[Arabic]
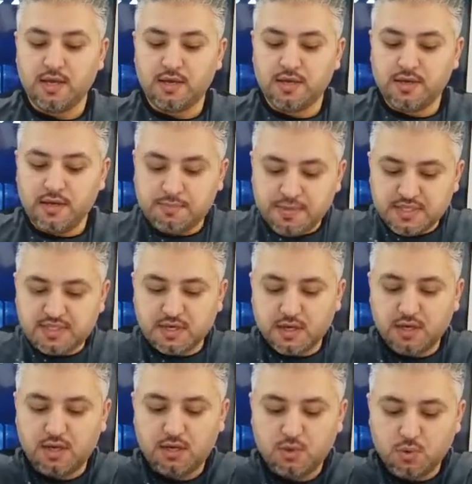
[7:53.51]
ان
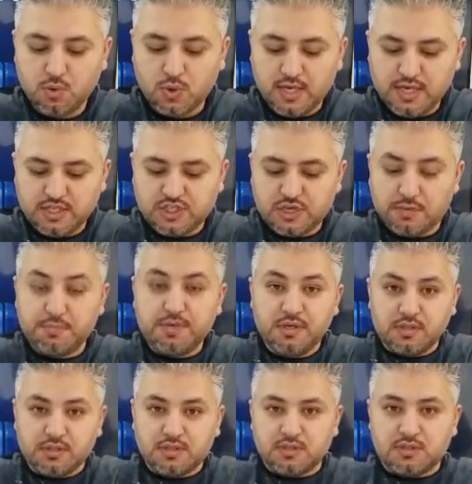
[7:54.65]
المسرح وكل شيء
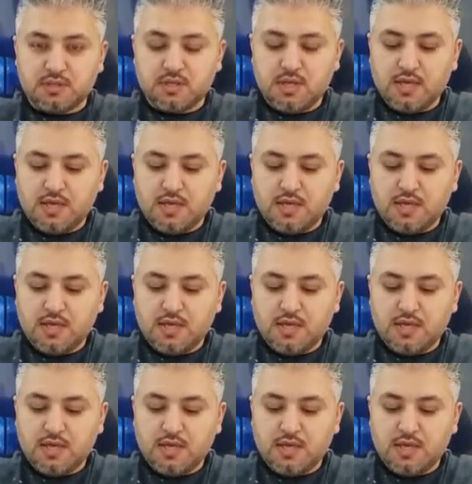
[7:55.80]
بالنص